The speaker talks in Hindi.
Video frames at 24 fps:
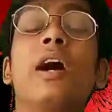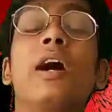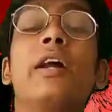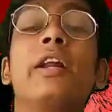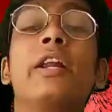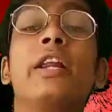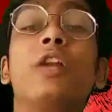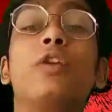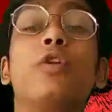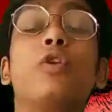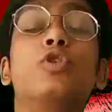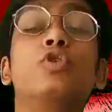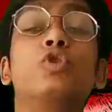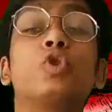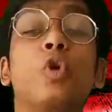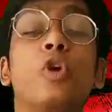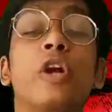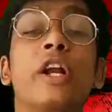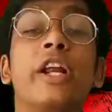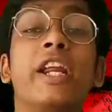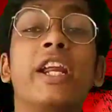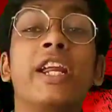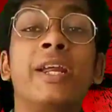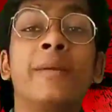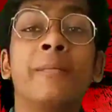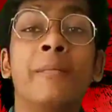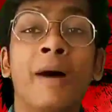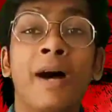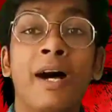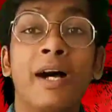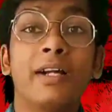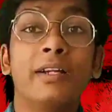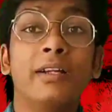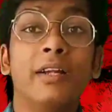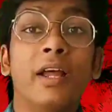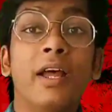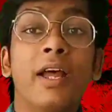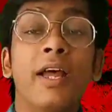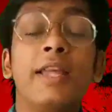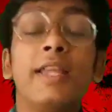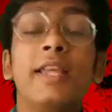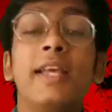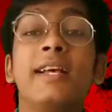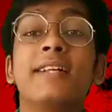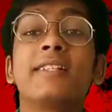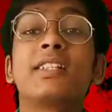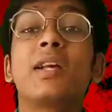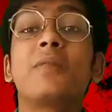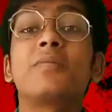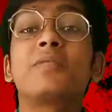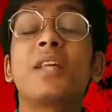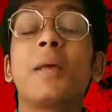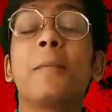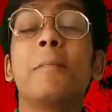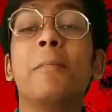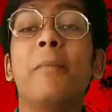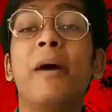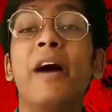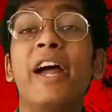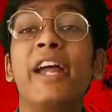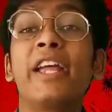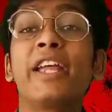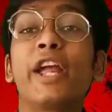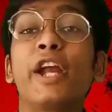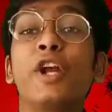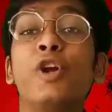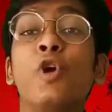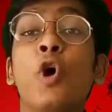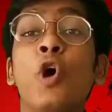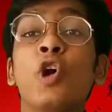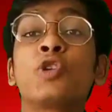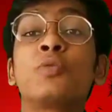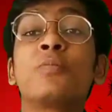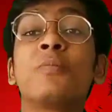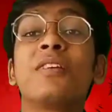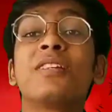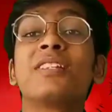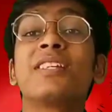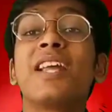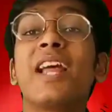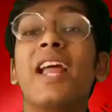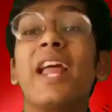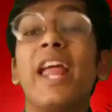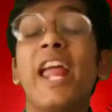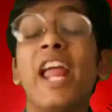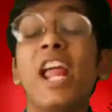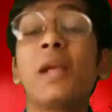का रिकॉर्ड तोड़ने के बाद यह सबसे महंगे डॉग्स में से